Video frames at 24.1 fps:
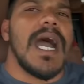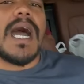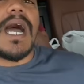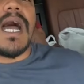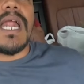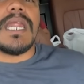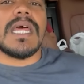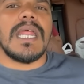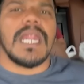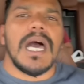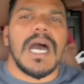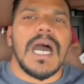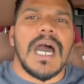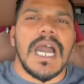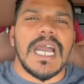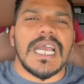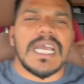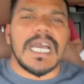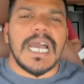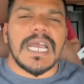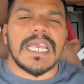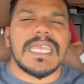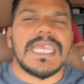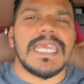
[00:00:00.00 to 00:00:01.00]
அனலாக
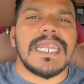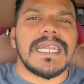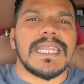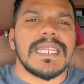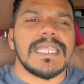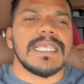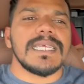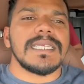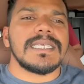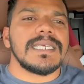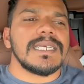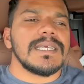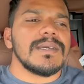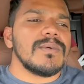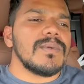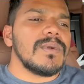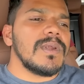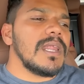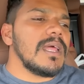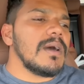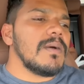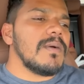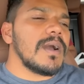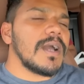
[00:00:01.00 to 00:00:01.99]
கக்கிட்டு இருந்துச்சு
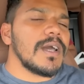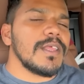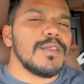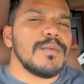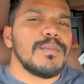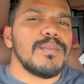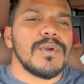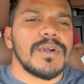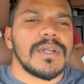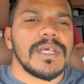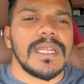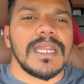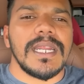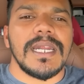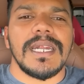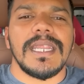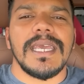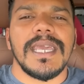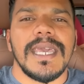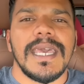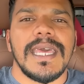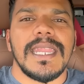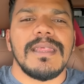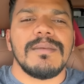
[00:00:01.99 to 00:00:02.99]
உள்ளே உக்காந்து போட்ட ரெண்டே
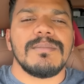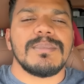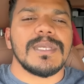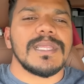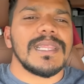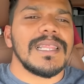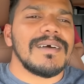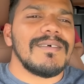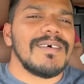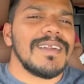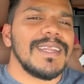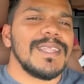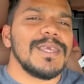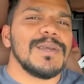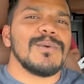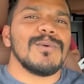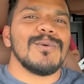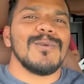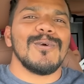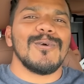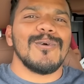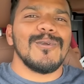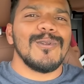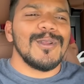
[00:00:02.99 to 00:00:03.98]
நிமிஷத்தில் வண்டியை
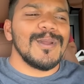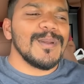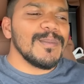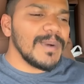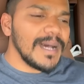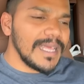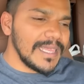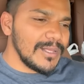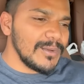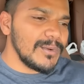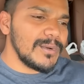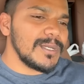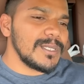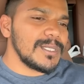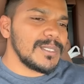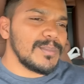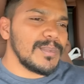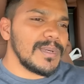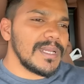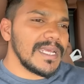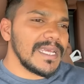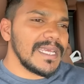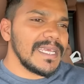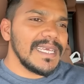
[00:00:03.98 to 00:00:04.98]
குழு குழுன்னு மாற்றி விட்டுச்சு
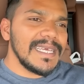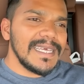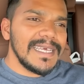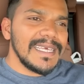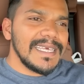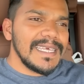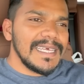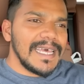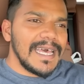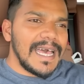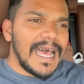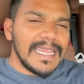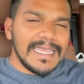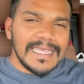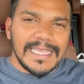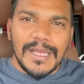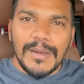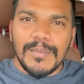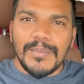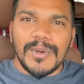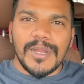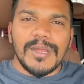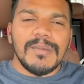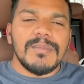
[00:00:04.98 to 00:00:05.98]
பாருங்க
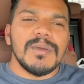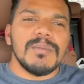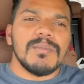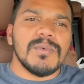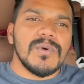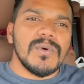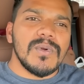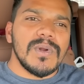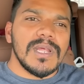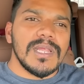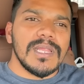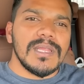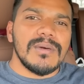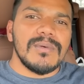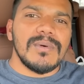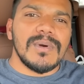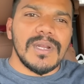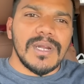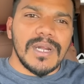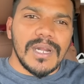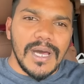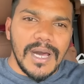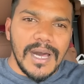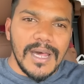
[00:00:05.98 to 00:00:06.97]
அதுதான் ப்ரீமியம்க்கு உள்ளது ஒரு
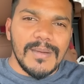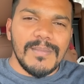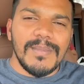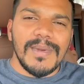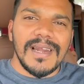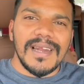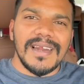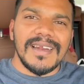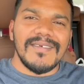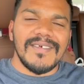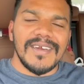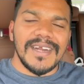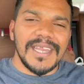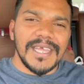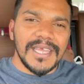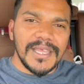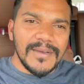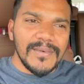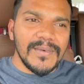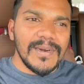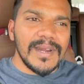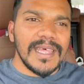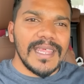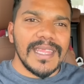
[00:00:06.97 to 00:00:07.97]
நார்மல் வண்டிக்கு
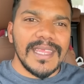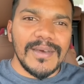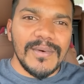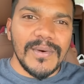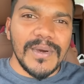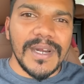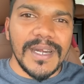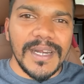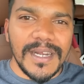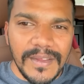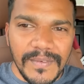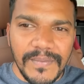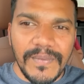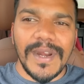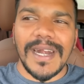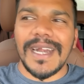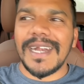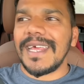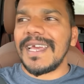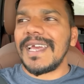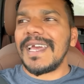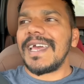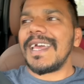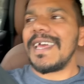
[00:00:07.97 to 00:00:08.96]
உள்ளது ஒரு டிஃப்ரெண்ட்டுங்க